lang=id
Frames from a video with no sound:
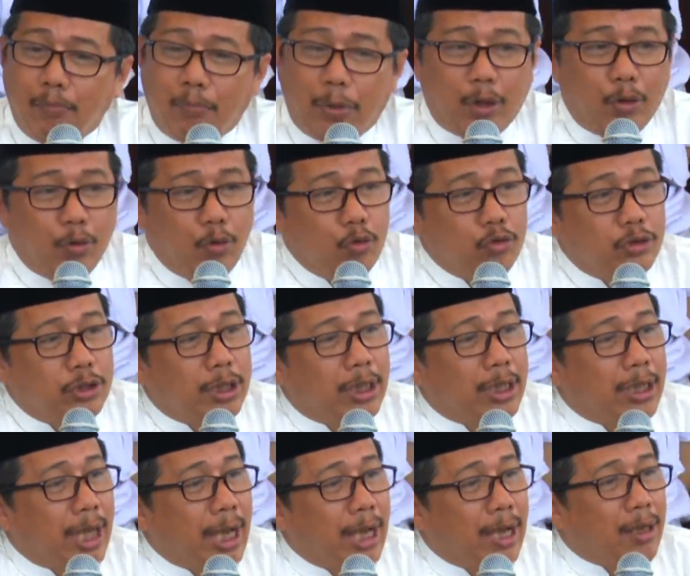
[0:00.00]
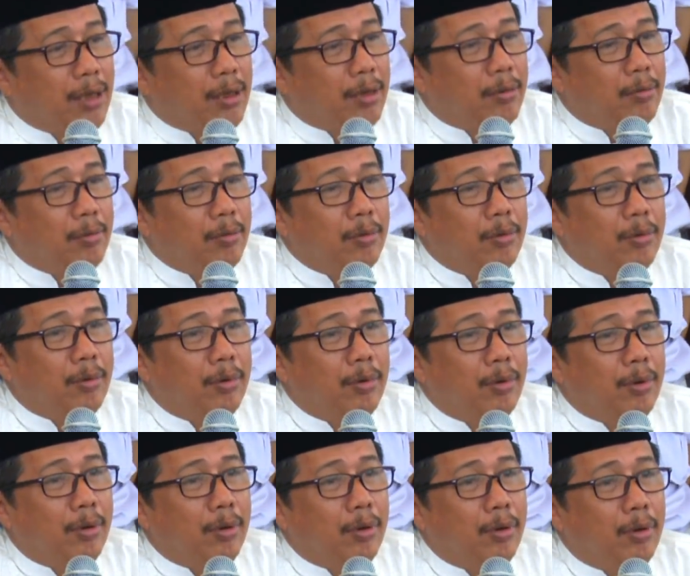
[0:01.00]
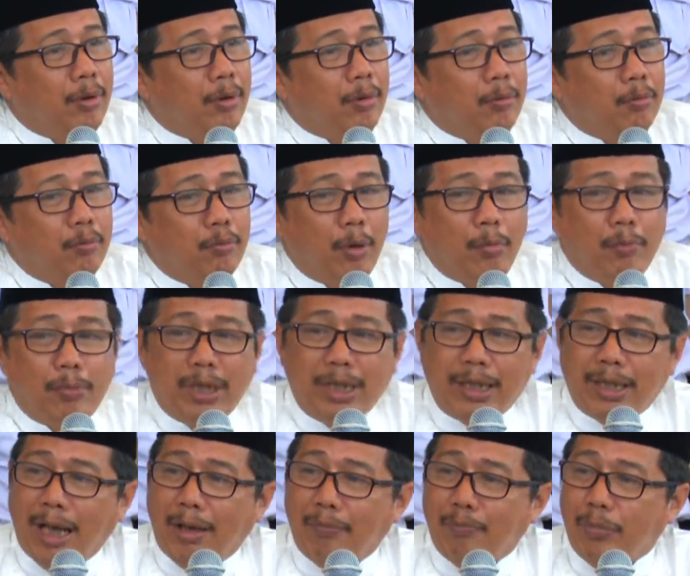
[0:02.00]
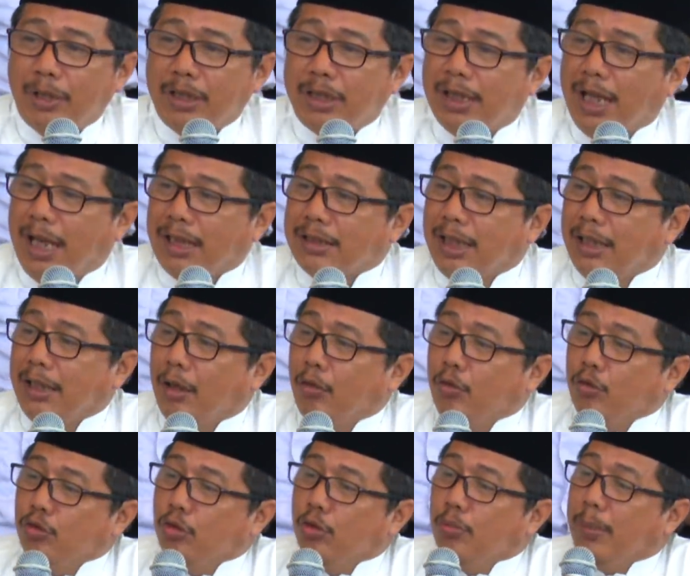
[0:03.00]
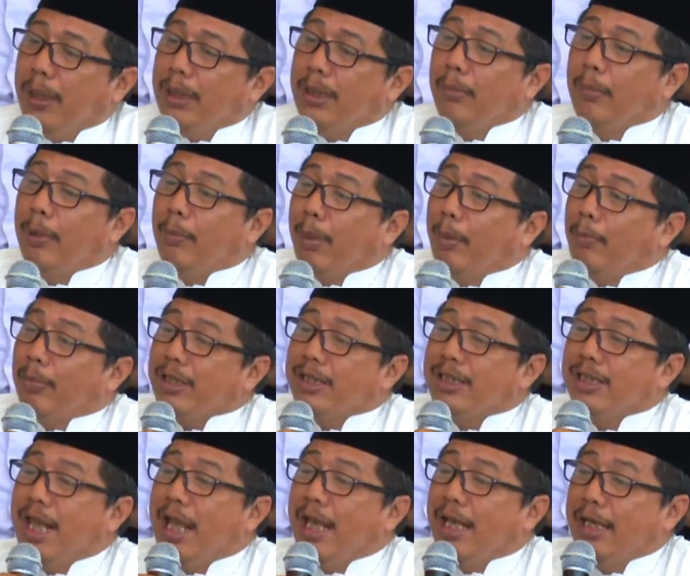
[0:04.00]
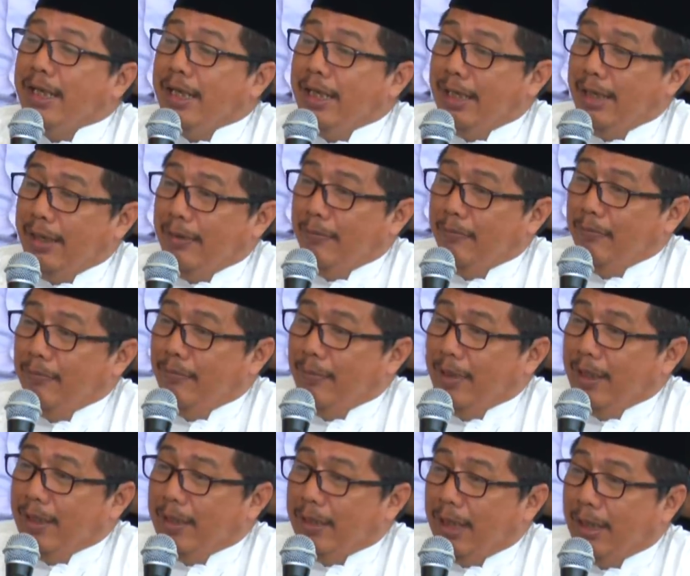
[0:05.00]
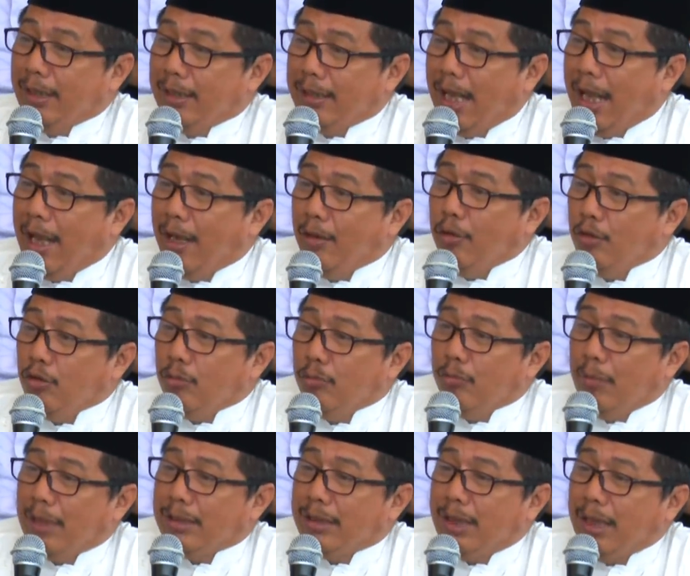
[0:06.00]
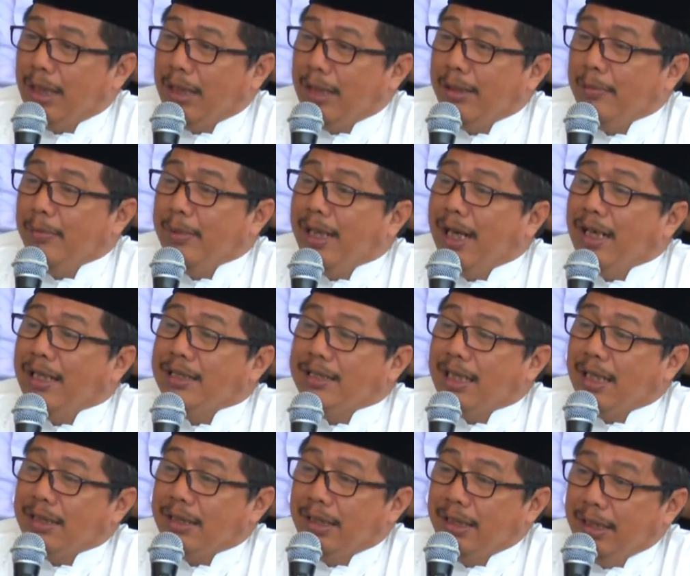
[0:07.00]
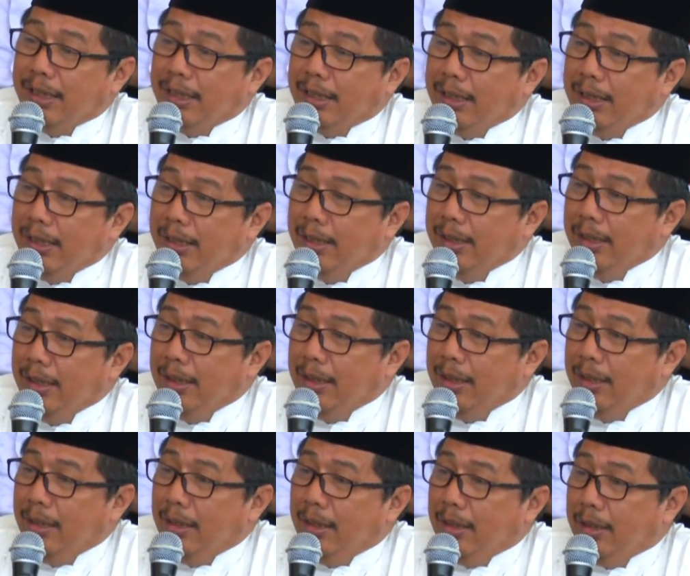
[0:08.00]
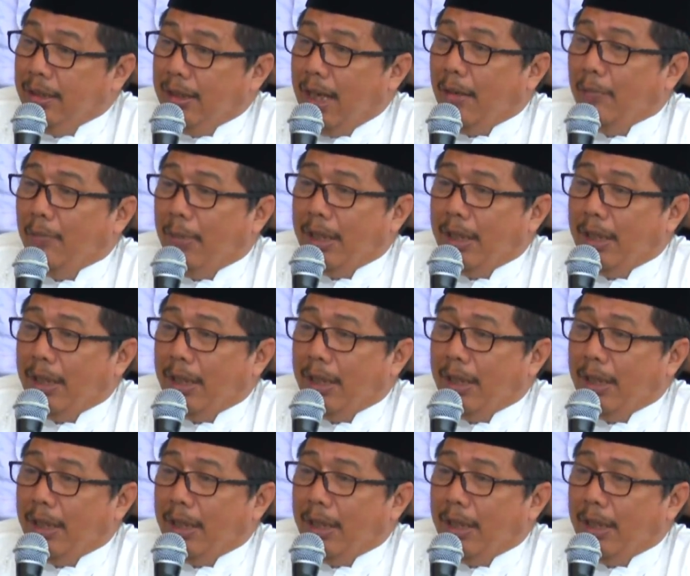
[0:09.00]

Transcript: perlu segera memberikan penjelasan yang utuh kepada Bapak Presiden tentang masalah kriminalisasi ini dan